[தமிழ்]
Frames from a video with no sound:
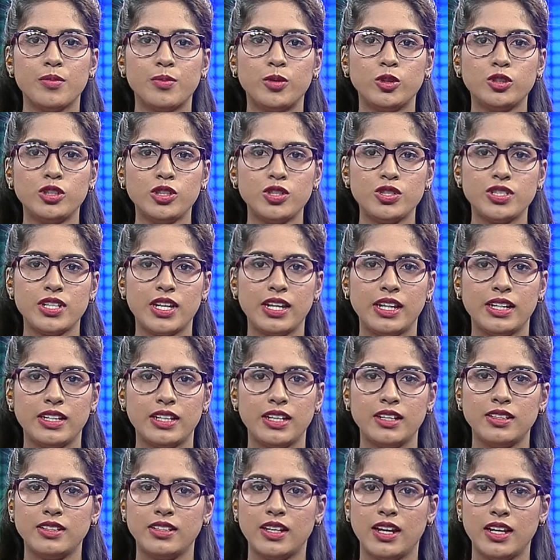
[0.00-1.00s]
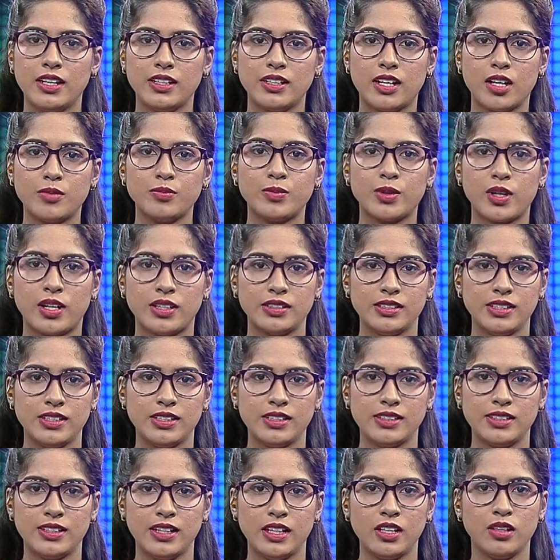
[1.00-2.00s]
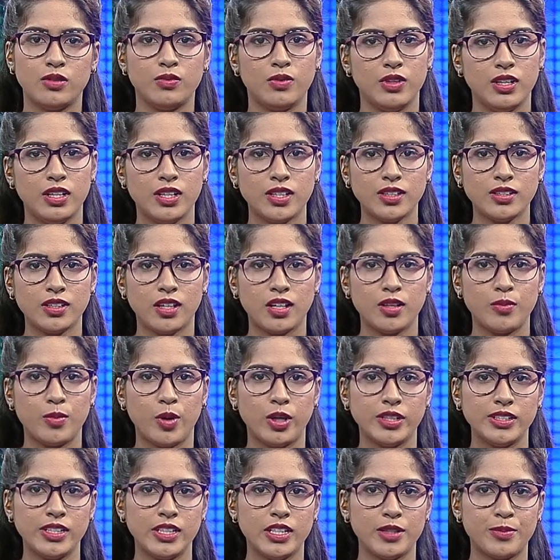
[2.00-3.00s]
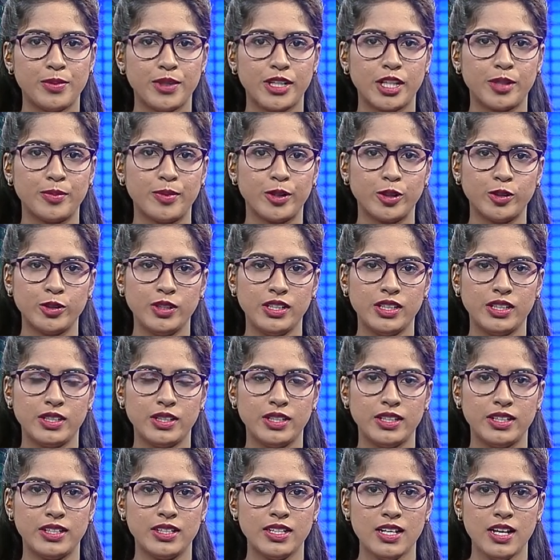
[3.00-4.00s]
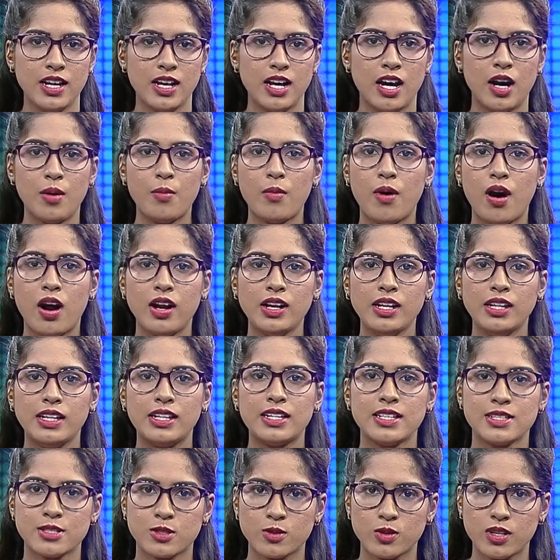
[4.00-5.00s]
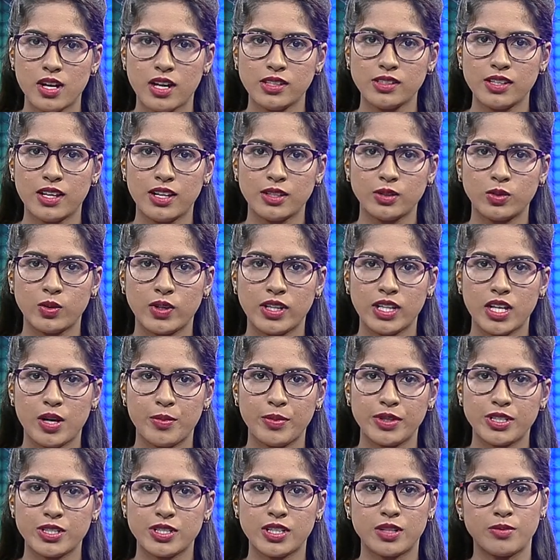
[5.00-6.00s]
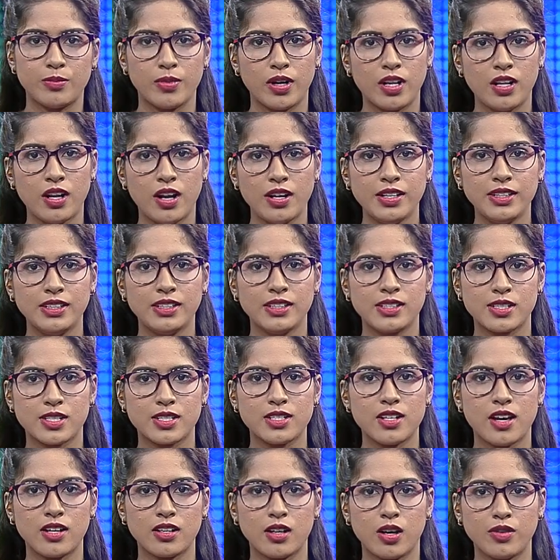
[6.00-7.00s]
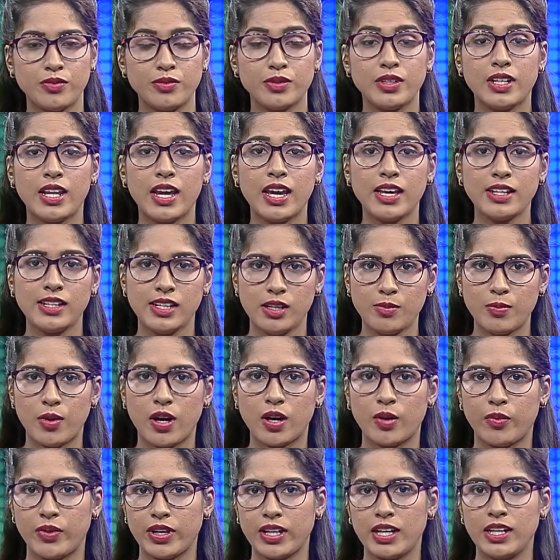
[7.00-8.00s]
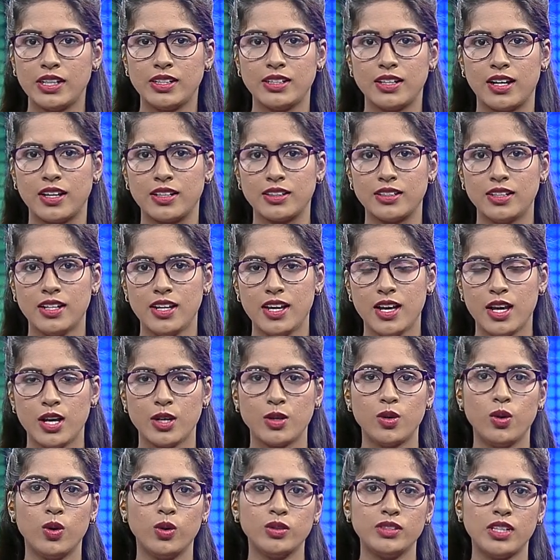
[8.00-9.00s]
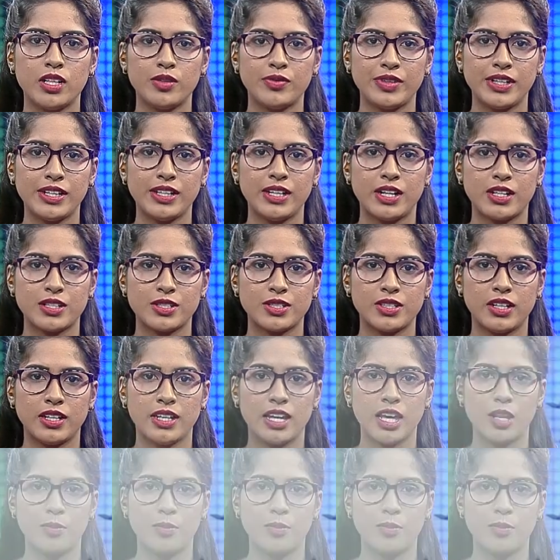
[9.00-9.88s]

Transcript: புதுச்சேரியின் ஏனாம் பிராந்தியத்தில் வெள்ளத்தால் பாதிக்கப்பட்ட பகுதிகளை அம்மாநில சுகாதாரத்துறை அமைச்சர் மல்லாடி கிருஷ்ணாராவ் நேரில் பார்வையிட்டார் கோதாவரி ஆற்றில்